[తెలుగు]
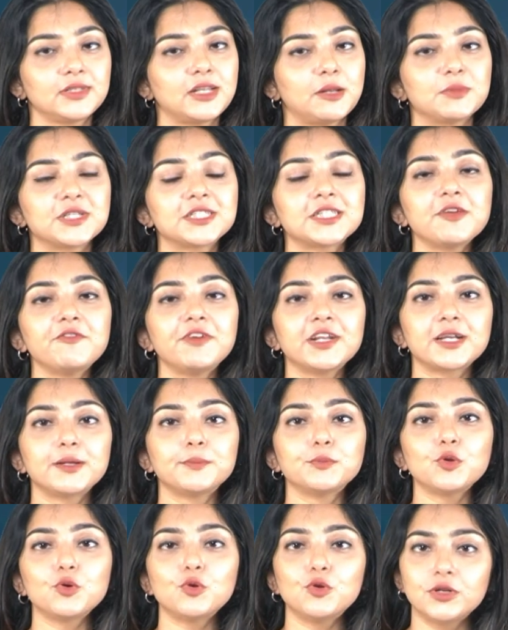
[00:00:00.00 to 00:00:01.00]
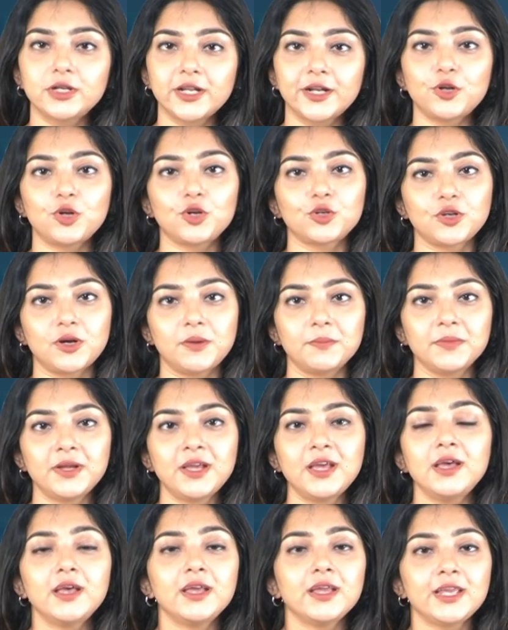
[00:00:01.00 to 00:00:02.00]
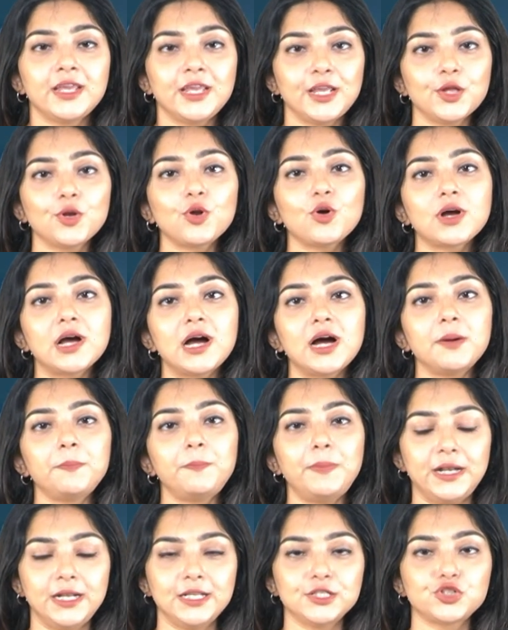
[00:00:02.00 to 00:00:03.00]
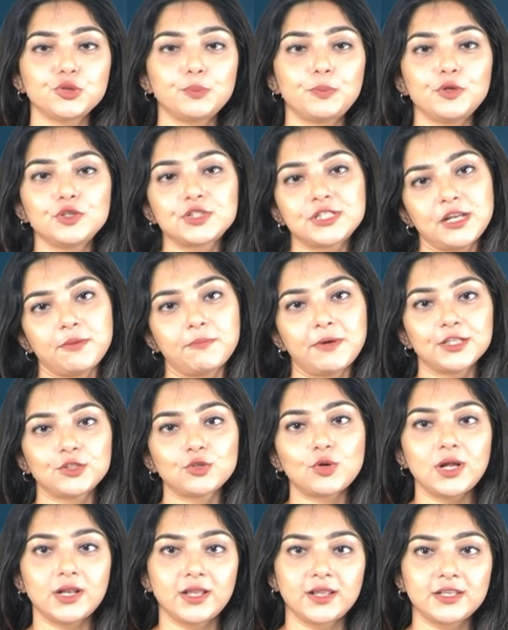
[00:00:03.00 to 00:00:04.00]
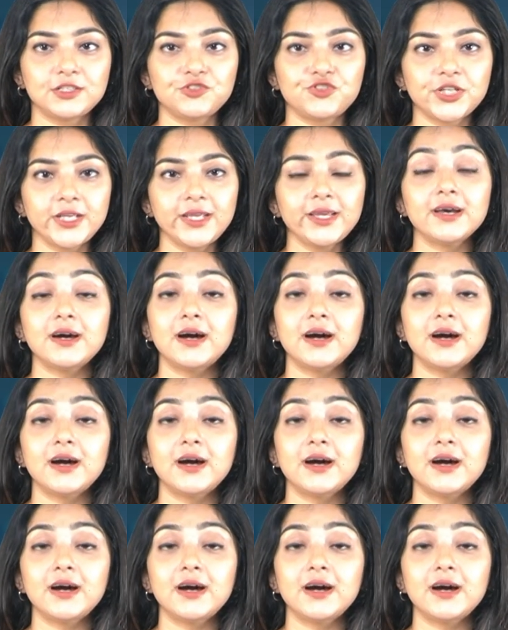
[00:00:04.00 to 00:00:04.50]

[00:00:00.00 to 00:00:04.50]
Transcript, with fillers: నమస్తే వెల్కమ్ టు గుల్టే డాట్ కామ్ హీరోగా పెళ్లి చూపులు సినిమాతో అలరించి